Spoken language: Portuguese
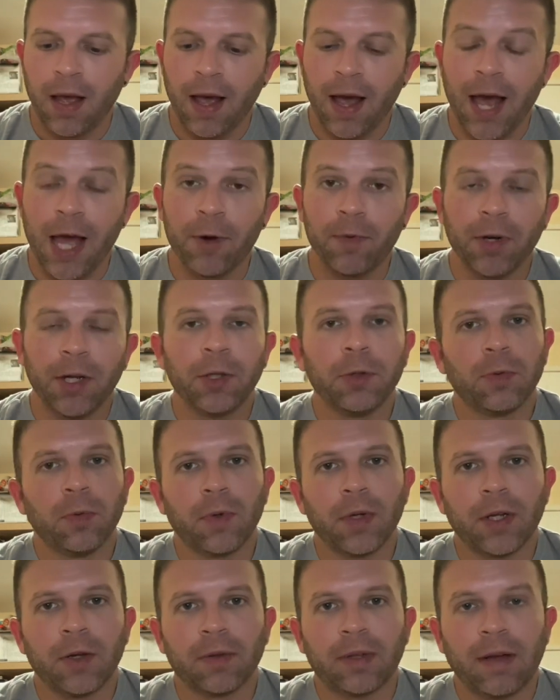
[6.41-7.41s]
Era uma
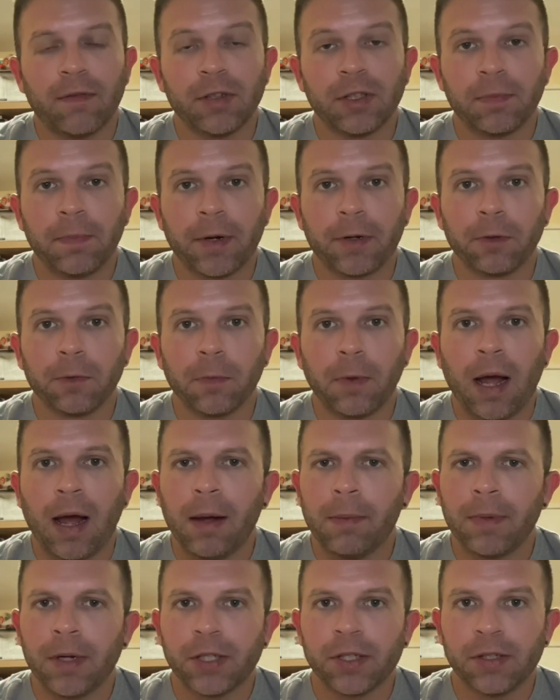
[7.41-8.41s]
leitura que eu estava esperando
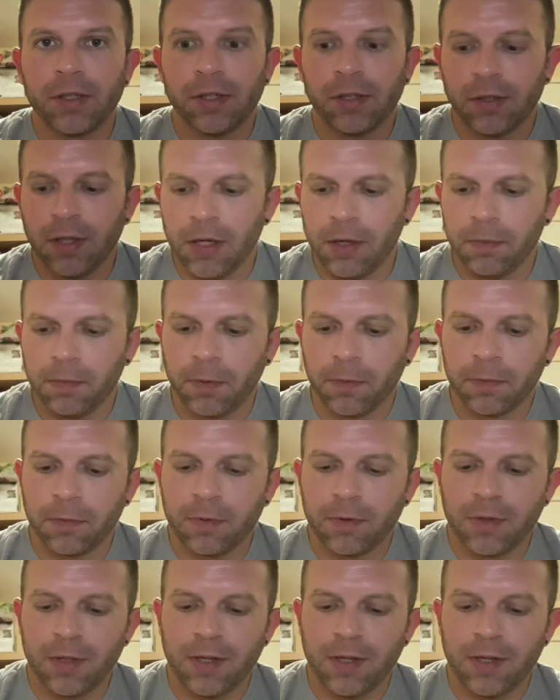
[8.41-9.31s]
há bastante tempo